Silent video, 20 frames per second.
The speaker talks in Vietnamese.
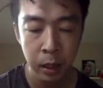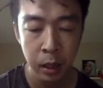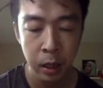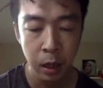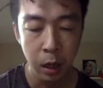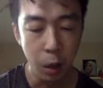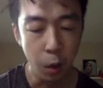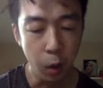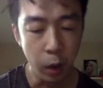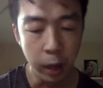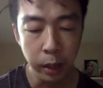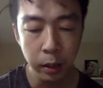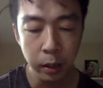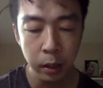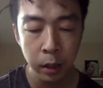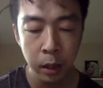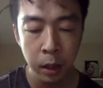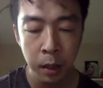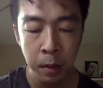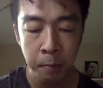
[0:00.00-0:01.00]
Hầu hết,
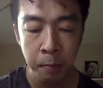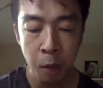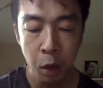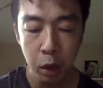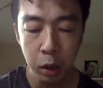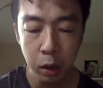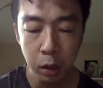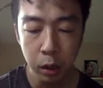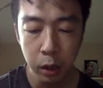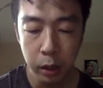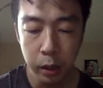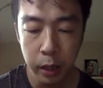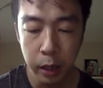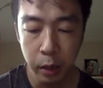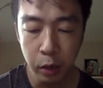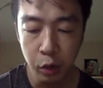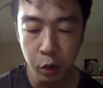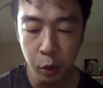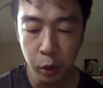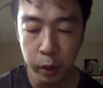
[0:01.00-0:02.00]
mọi người
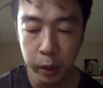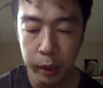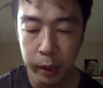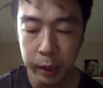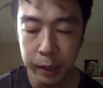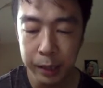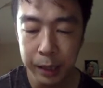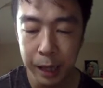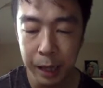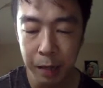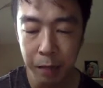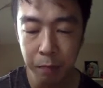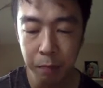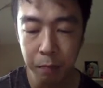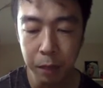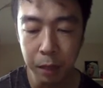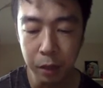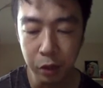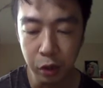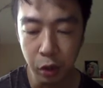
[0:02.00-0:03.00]
đều suy nghĩ rằng
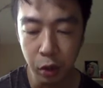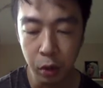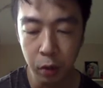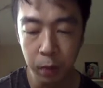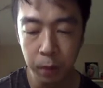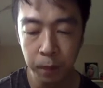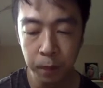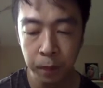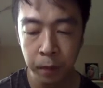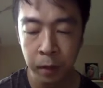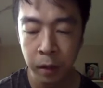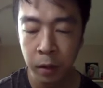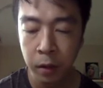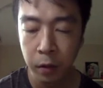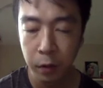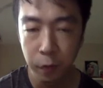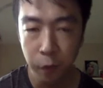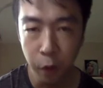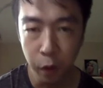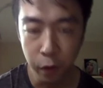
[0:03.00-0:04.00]
bận rộn,
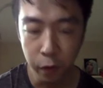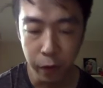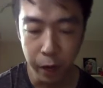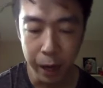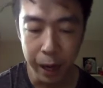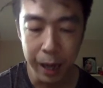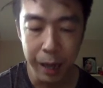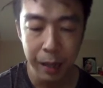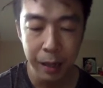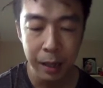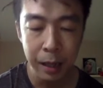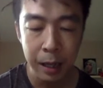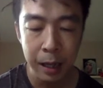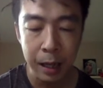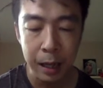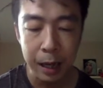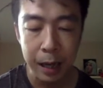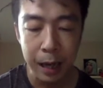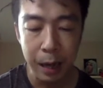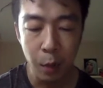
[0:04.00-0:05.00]
vội vã
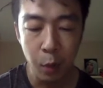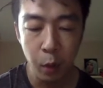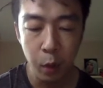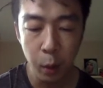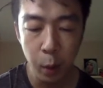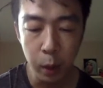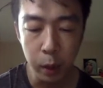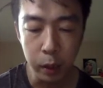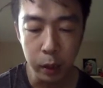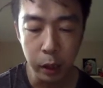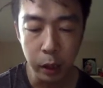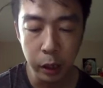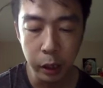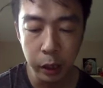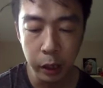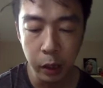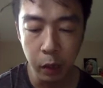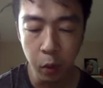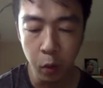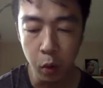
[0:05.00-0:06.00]
là quy luật tất
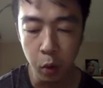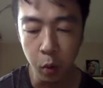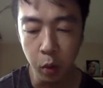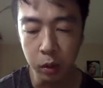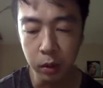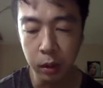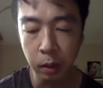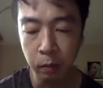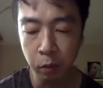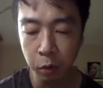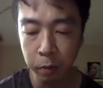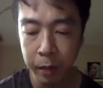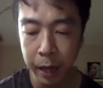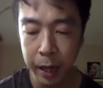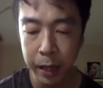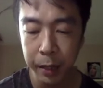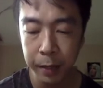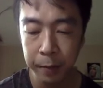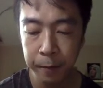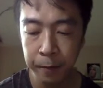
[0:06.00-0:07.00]
yếu của cuộc sống hôm
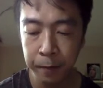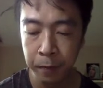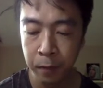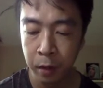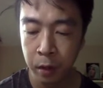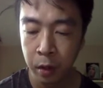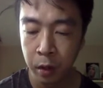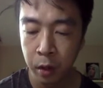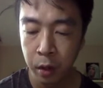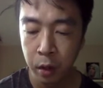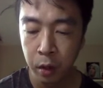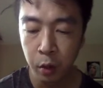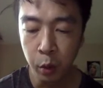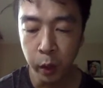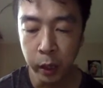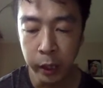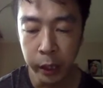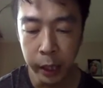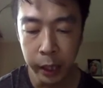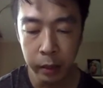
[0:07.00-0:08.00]
nay –
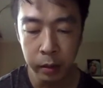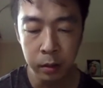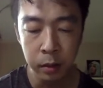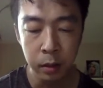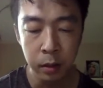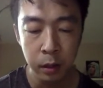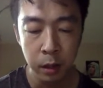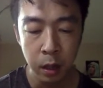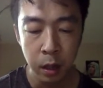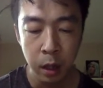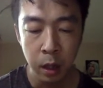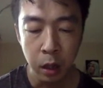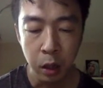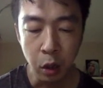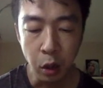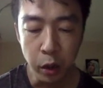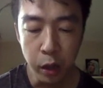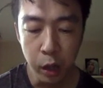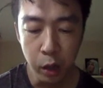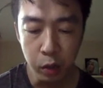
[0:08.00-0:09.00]
Tuy nhiên,
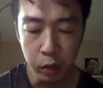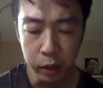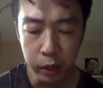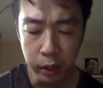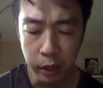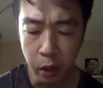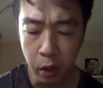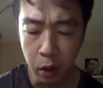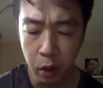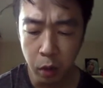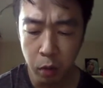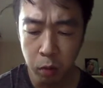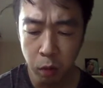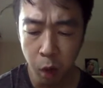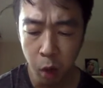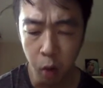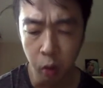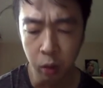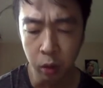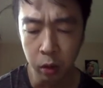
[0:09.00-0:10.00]
có điều gì đó không
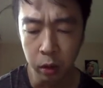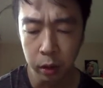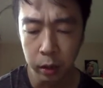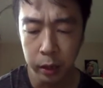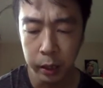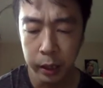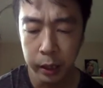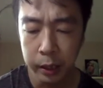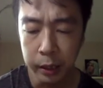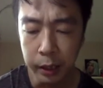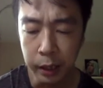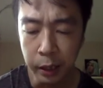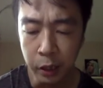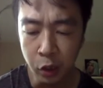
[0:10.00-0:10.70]
ổn khi chính